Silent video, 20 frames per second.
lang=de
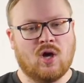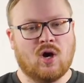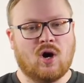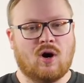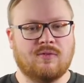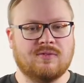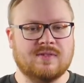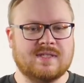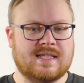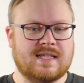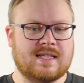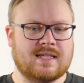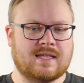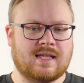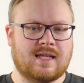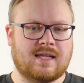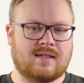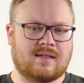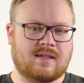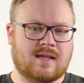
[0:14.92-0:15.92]

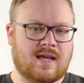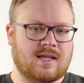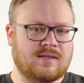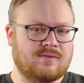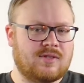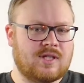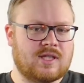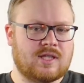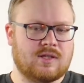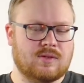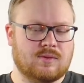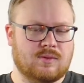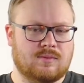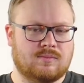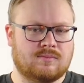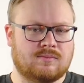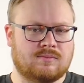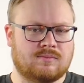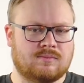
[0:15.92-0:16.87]
Offensichtlich ein Video.